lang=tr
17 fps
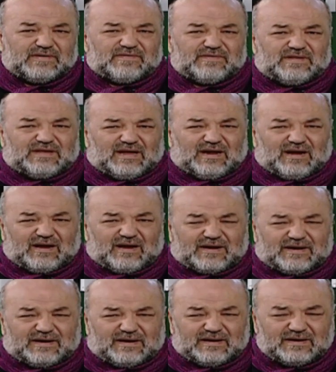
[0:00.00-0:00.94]

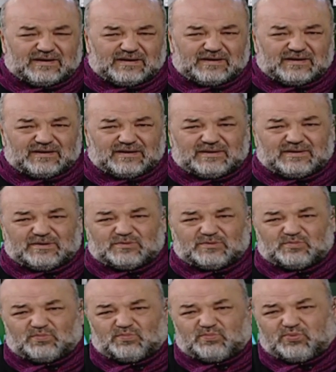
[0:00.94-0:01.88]
Diğerleri
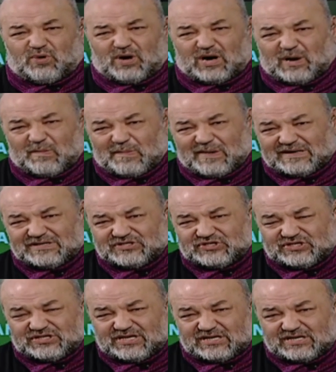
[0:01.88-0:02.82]
bu
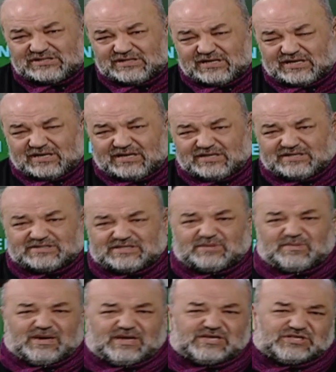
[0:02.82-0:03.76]
amacı
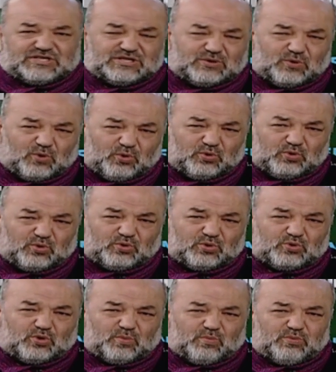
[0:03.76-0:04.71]
gerçekleştirmek için o günkü
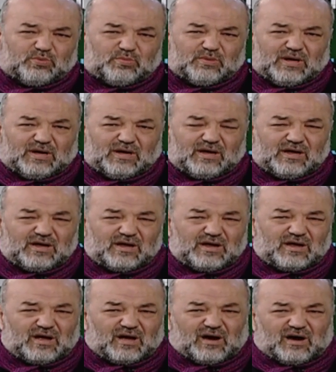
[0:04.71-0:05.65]
toplumda
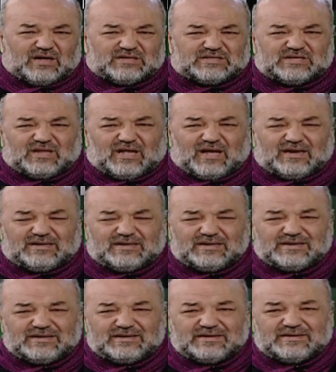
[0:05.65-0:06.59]
atılan
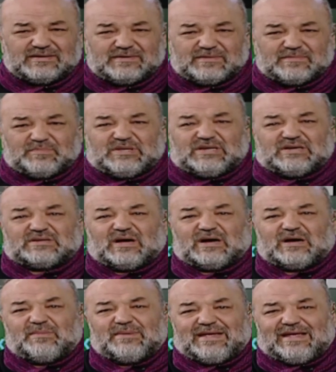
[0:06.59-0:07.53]
bir
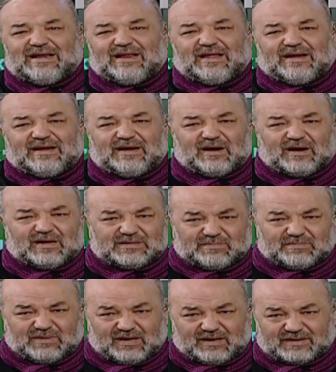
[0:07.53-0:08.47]
takım ileri
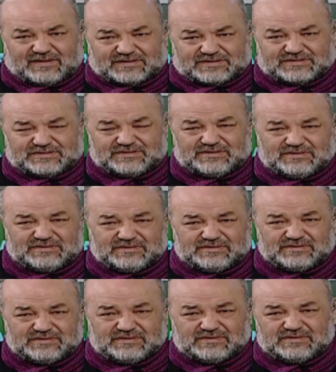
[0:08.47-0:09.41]
adımlardır.
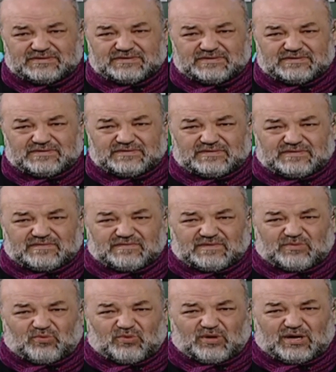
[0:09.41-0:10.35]

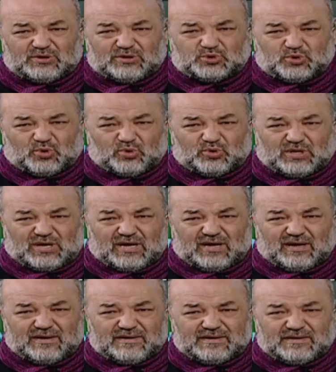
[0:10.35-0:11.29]
Ve bunların çoğu
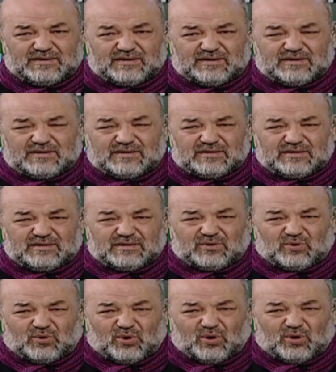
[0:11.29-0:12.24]
da
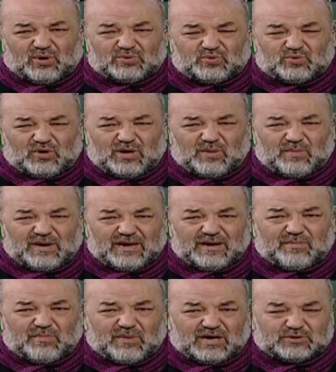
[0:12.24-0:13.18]
o
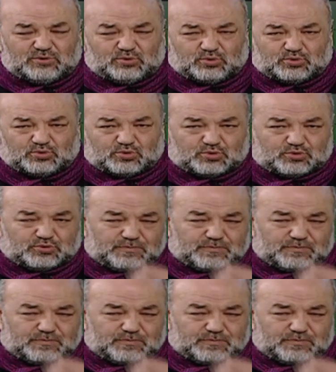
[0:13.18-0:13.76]
döneme mahsustur.